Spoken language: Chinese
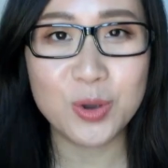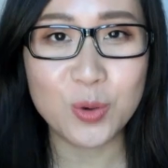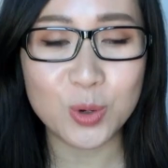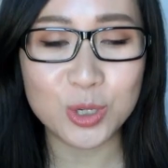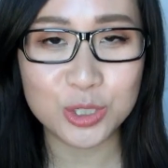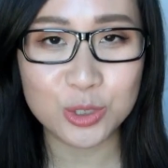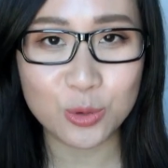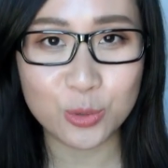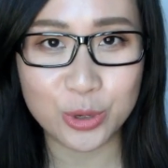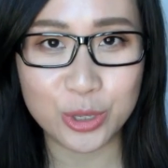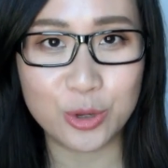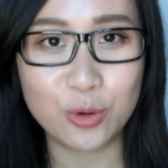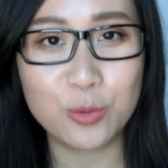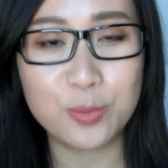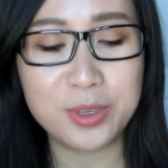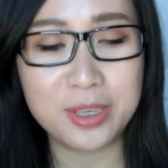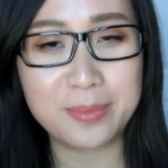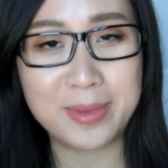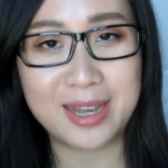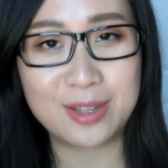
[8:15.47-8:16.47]
因为我是混油
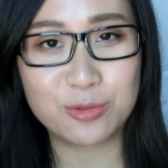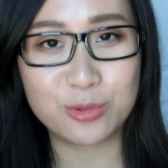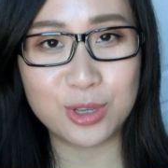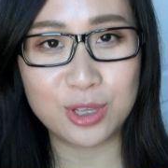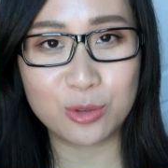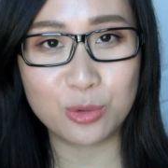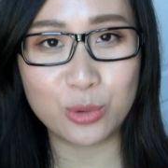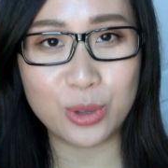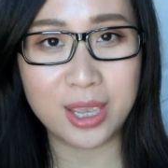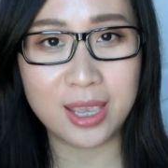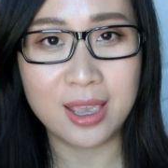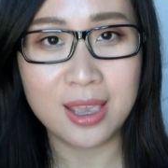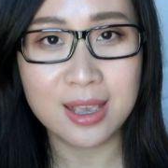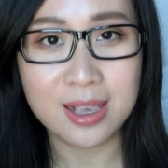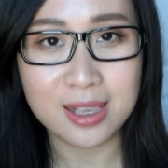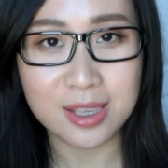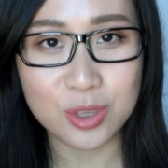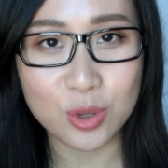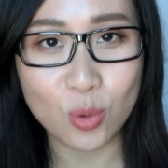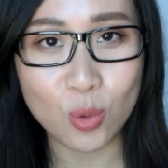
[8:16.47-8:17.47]
皮嘛，所以对
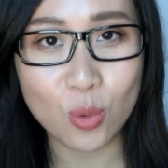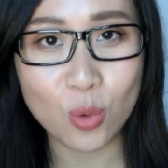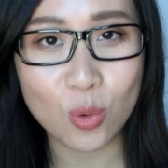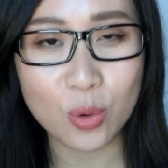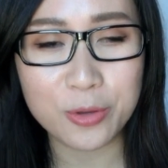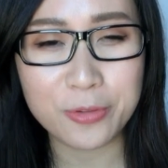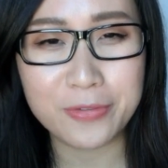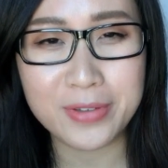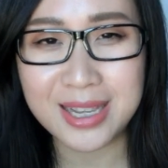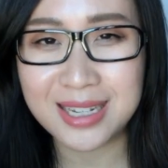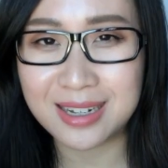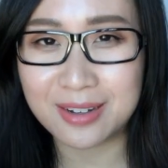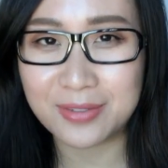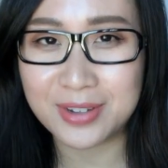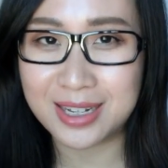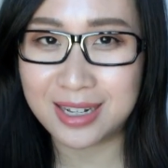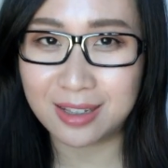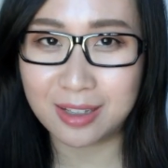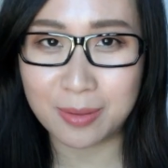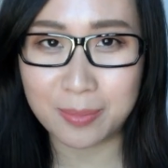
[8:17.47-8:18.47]
油会非常
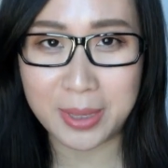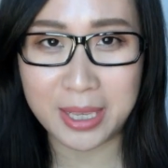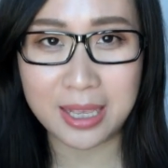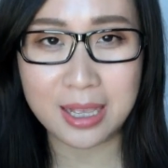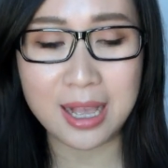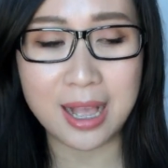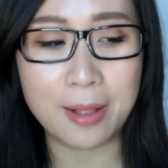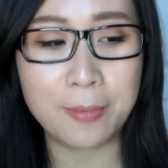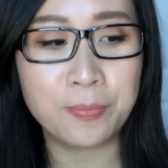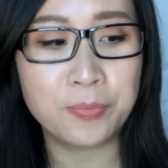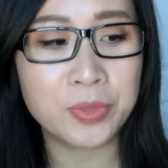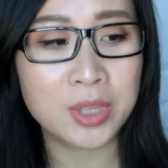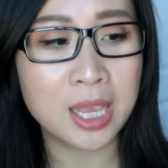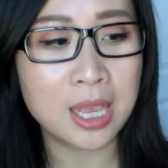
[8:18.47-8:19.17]
的敏感。